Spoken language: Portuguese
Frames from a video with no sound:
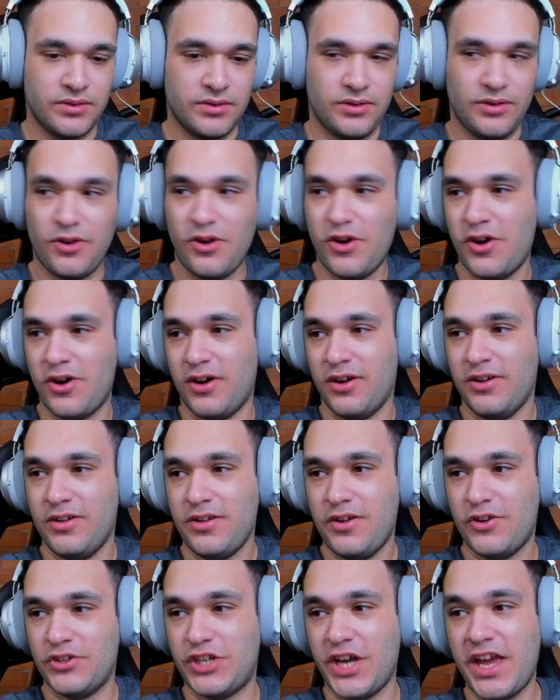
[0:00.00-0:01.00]
Ô, oh,
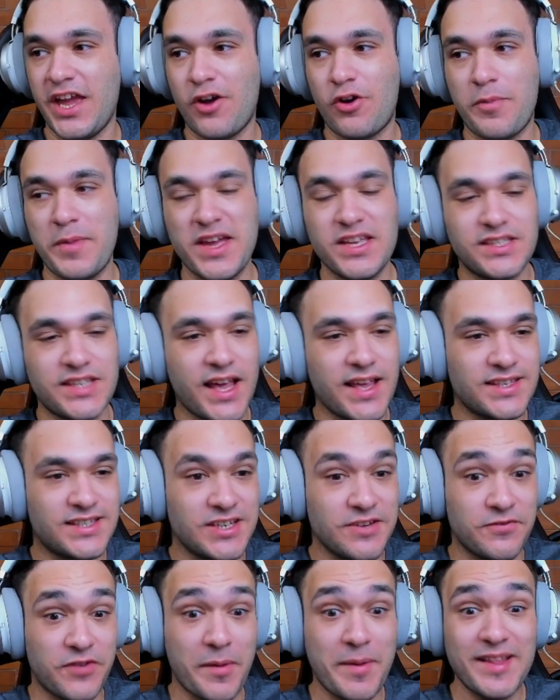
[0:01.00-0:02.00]
eu já ia começar
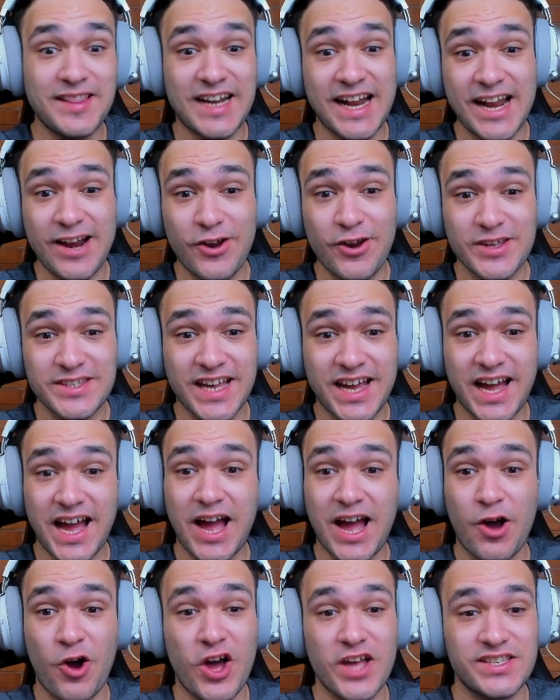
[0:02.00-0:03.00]
assim. Vamos entrar na nossa
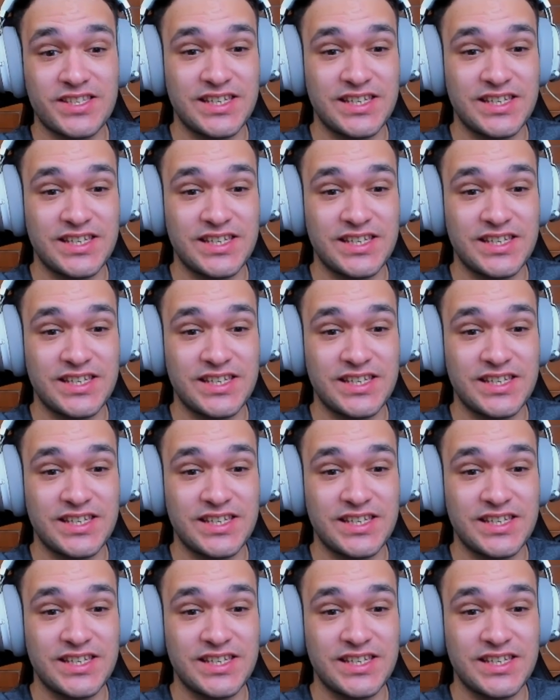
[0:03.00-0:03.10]
carroça,